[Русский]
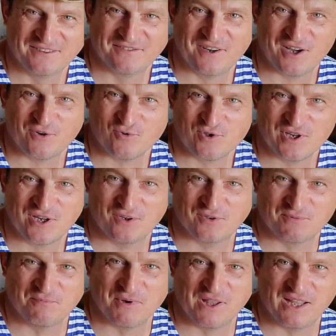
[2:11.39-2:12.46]

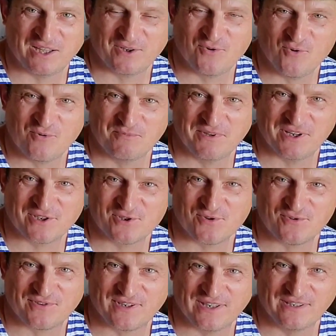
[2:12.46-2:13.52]
Вооружаюсь молотком,
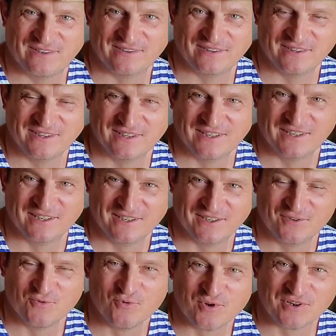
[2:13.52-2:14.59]
ножовкой,
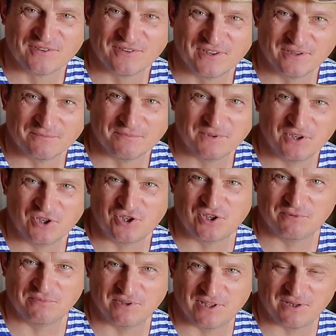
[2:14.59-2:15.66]
уровнем и
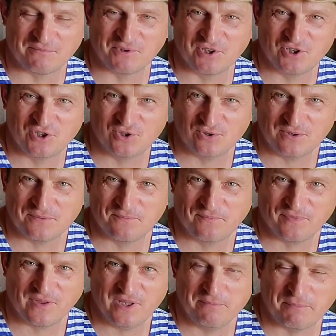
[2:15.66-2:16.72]
чем-то там еще
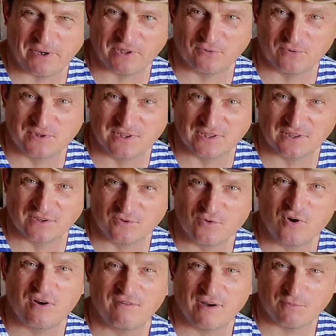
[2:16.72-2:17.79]
и пойду делать.
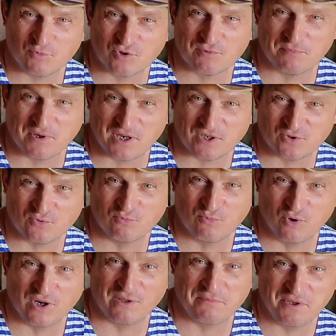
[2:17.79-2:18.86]
Ну а вам уже покажу
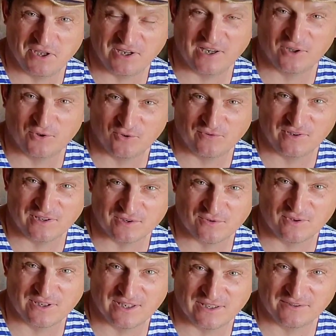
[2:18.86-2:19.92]
более-менее готовый
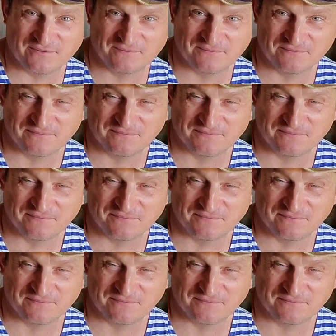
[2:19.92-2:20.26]
результат.